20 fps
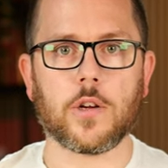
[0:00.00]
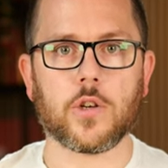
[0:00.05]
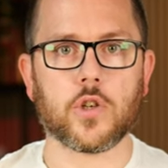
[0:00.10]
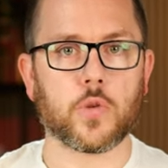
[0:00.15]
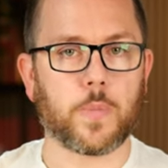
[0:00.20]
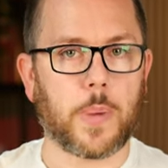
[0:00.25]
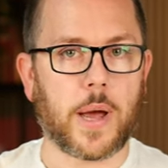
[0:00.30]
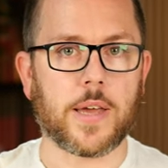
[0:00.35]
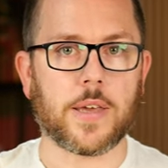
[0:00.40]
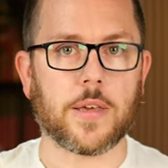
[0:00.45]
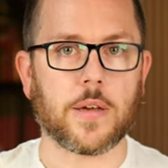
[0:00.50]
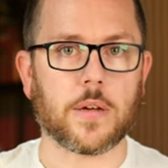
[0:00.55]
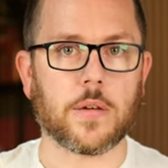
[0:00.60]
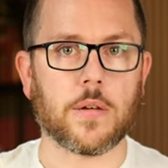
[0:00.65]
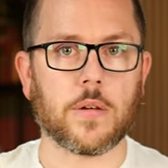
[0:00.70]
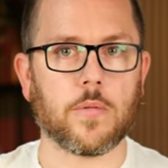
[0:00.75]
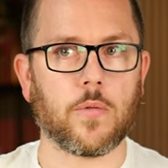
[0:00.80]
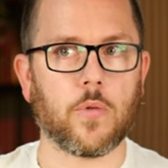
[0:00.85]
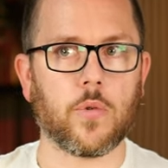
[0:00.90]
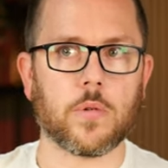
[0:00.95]

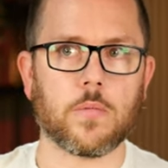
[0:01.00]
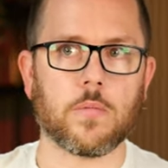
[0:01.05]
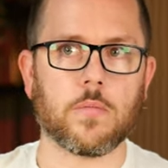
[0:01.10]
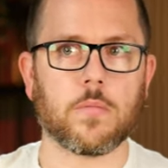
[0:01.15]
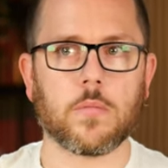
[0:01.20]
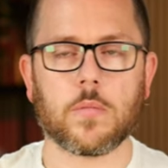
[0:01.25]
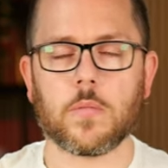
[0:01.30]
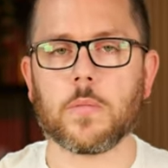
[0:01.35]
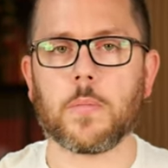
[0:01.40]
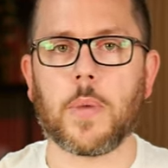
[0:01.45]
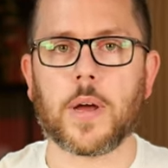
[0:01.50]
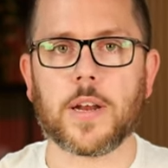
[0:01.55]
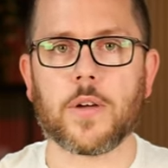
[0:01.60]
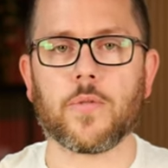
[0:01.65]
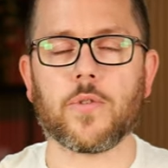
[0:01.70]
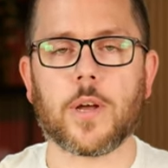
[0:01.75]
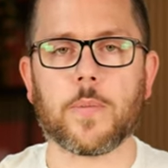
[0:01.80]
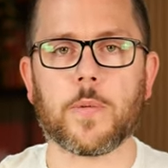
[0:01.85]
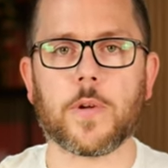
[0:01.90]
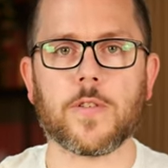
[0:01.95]
speichere und Mal
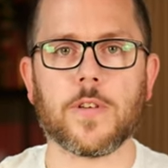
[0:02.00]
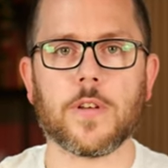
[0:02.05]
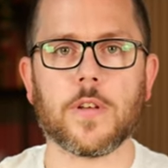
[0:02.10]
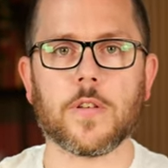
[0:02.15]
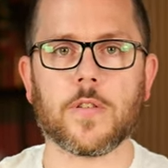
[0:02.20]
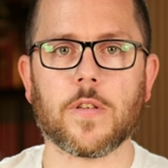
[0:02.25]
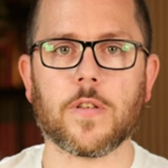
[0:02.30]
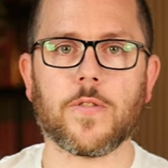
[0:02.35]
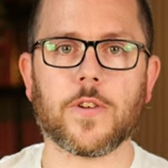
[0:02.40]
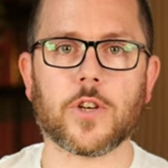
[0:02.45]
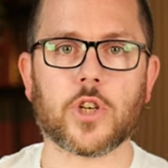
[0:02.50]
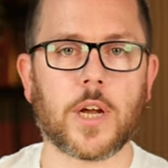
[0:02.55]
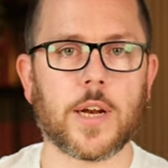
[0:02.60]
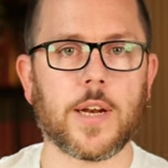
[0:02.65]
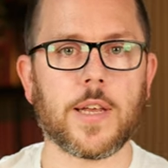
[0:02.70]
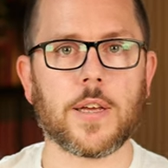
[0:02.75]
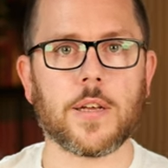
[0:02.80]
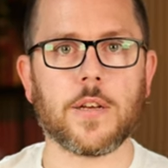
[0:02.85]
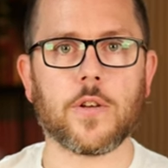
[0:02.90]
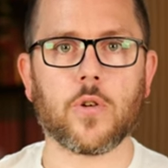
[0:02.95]
davon abgesehen ist es
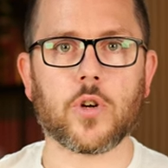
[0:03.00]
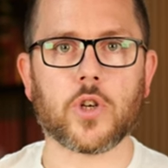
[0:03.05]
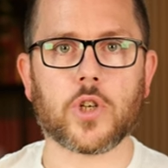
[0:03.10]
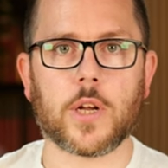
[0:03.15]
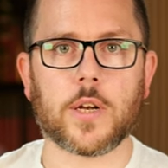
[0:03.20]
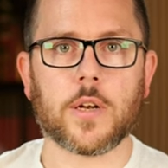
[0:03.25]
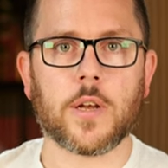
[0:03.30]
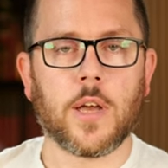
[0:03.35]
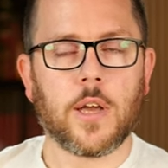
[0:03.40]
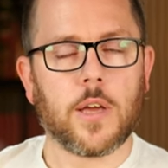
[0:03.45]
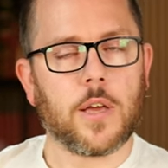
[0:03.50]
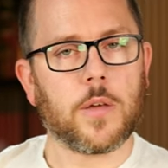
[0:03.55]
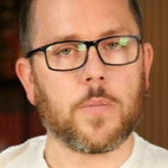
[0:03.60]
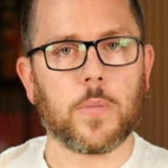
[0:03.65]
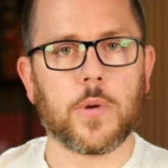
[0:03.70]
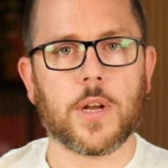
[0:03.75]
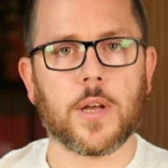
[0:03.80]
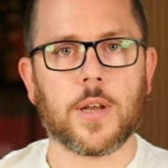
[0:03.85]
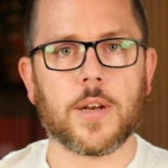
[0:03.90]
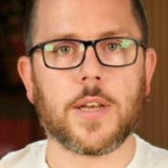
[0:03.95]
wahrscheinlich in Deutschland, ich
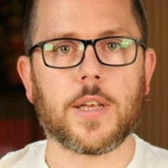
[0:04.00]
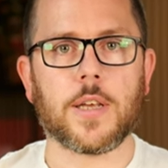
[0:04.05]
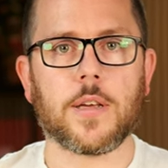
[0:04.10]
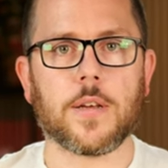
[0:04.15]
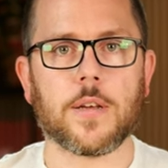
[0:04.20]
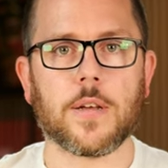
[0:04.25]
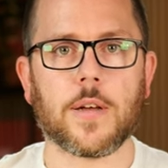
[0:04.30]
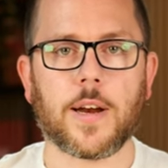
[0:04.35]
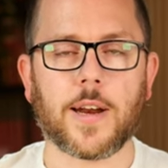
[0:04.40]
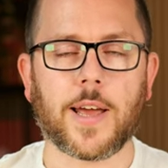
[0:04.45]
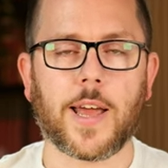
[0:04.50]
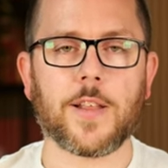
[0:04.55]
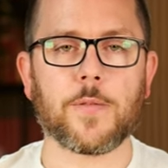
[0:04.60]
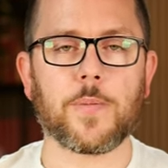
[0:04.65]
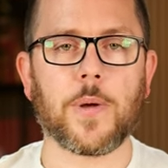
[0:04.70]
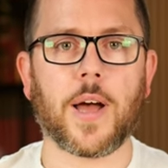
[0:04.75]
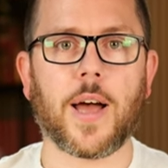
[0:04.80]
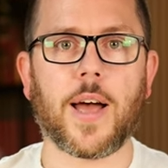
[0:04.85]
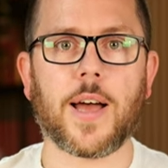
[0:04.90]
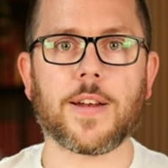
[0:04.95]
bin da nicht äh, ein
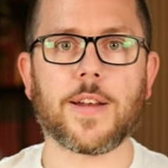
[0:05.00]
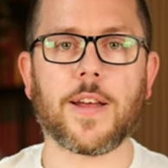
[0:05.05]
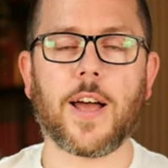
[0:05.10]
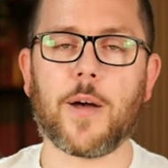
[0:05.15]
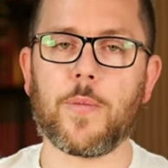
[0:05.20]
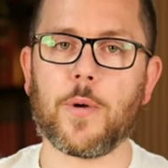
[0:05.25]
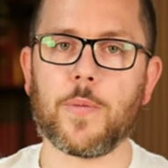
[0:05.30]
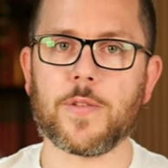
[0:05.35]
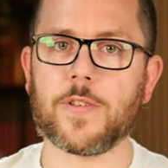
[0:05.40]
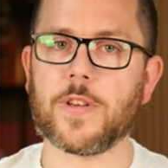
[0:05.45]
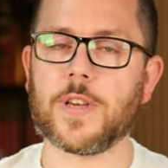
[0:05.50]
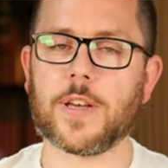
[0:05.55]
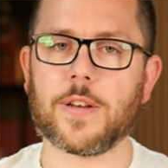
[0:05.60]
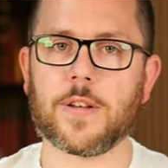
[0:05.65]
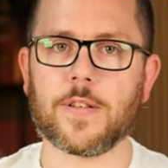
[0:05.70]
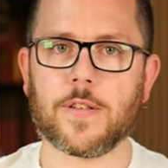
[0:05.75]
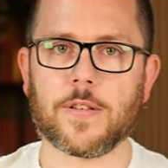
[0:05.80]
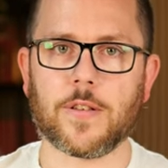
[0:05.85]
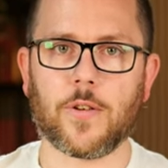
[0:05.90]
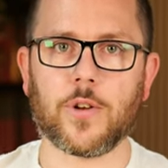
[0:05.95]
Rechtsberater, aber mit Sicherheit
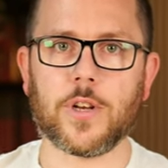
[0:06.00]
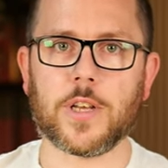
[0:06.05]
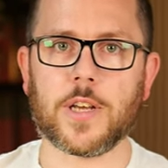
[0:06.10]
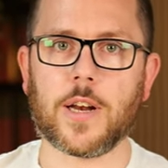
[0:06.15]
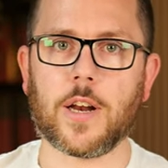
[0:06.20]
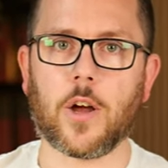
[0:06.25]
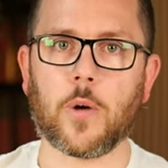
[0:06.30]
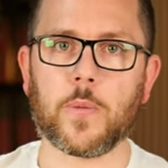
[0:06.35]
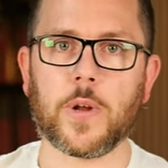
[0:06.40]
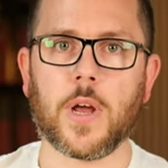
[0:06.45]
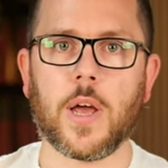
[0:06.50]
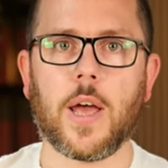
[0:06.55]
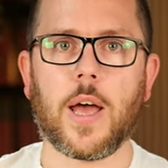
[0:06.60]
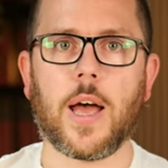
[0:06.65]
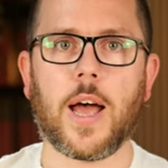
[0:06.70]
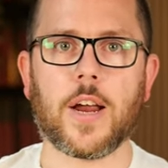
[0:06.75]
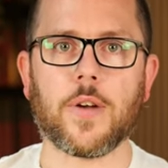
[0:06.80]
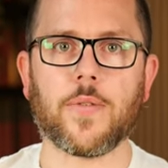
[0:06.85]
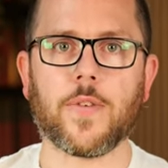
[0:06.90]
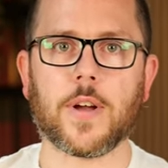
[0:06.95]
ist es auch nicht erlaubt,
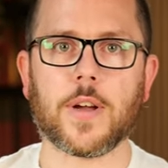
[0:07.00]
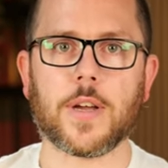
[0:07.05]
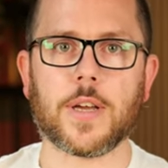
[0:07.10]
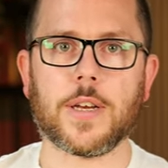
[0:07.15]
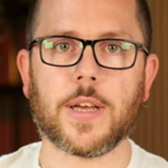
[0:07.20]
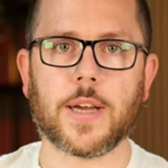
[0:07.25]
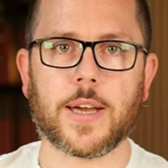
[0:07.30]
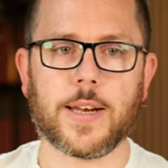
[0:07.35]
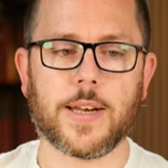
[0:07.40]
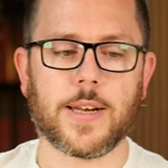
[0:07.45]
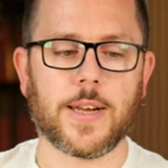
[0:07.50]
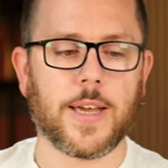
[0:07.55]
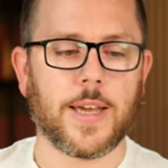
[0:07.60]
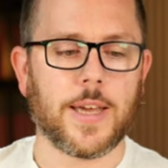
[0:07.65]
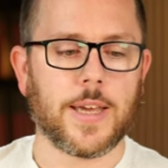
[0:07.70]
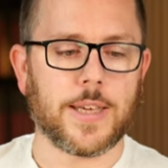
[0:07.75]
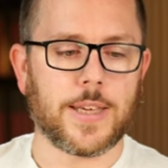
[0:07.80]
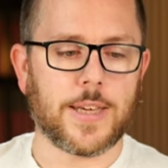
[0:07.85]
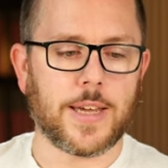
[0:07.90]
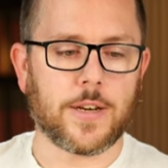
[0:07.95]
einfach generell
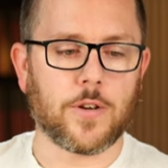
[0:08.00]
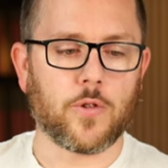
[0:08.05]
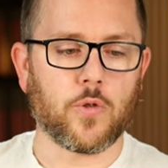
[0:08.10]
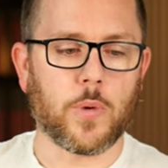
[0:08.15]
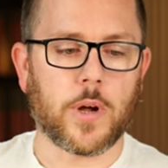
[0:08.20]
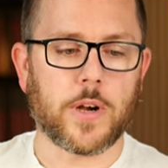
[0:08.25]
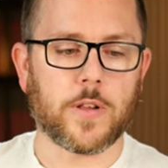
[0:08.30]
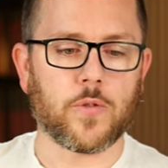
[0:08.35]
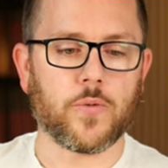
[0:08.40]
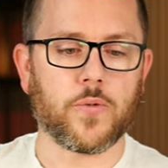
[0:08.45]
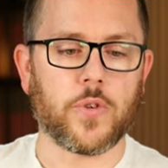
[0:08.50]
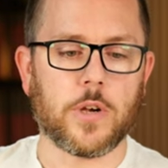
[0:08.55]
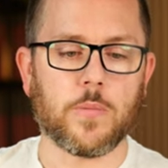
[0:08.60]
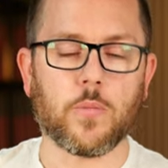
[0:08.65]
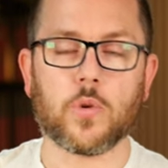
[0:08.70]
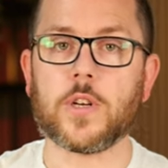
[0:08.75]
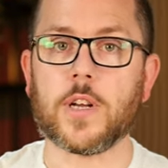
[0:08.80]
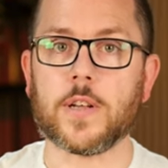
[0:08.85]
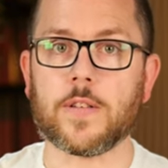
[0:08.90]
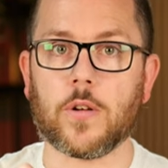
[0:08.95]
jeden überall zu
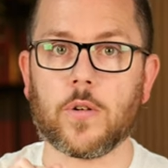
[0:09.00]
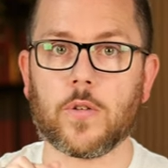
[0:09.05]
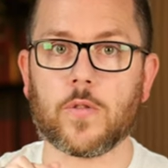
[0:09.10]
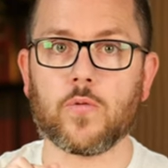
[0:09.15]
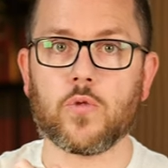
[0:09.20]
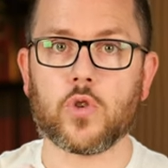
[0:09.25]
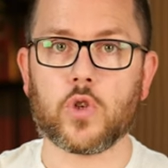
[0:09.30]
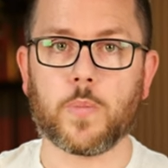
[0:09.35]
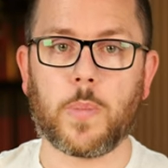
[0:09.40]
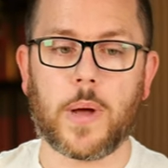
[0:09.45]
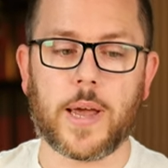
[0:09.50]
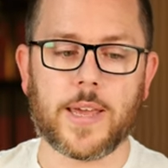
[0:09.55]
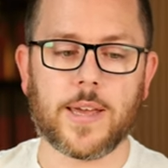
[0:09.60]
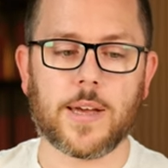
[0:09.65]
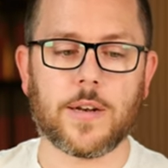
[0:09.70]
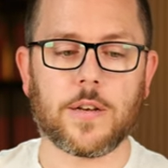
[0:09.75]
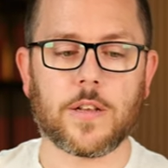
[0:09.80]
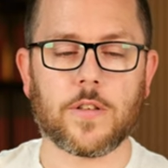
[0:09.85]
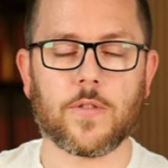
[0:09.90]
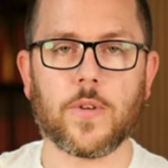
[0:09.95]
filmen und das auch zu
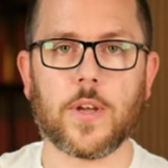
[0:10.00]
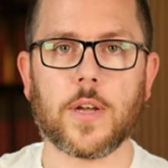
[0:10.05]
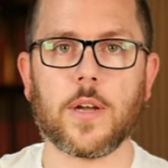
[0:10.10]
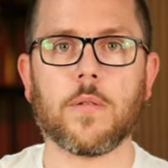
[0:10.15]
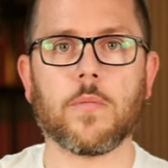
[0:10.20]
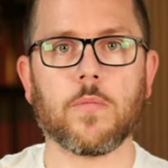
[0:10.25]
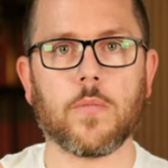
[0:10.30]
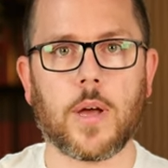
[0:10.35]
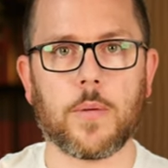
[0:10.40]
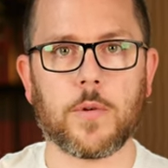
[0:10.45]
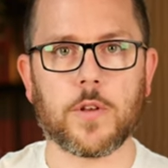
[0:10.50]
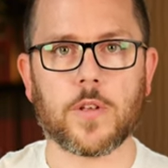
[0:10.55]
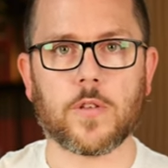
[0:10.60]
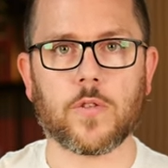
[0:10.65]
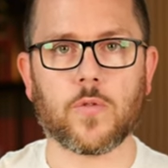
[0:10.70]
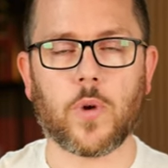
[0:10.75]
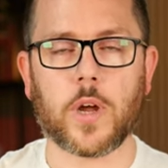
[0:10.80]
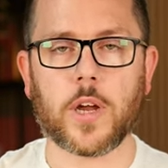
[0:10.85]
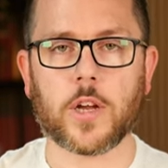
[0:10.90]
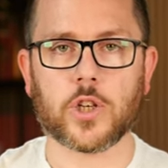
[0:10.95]
speichern. Deswegen habe ich
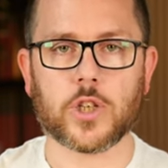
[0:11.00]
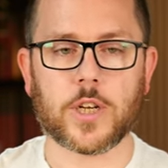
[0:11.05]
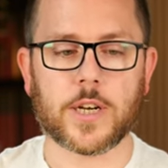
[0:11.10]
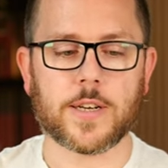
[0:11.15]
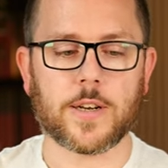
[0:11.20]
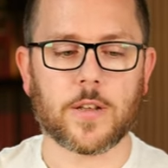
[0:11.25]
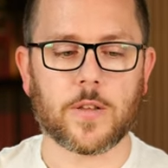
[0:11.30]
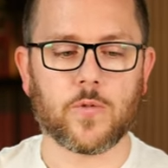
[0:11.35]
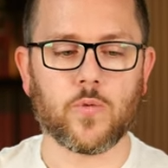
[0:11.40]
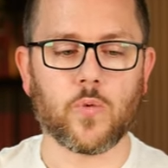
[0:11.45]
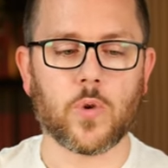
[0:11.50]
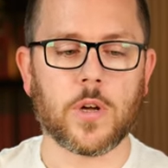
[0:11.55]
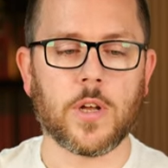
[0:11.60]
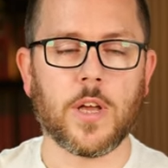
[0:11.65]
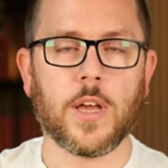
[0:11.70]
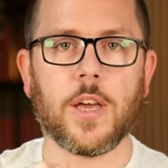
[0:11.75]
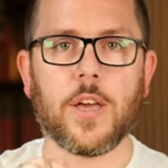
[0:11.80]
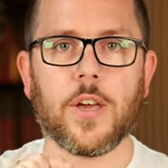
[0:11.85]
das so eingestellt, dass nur,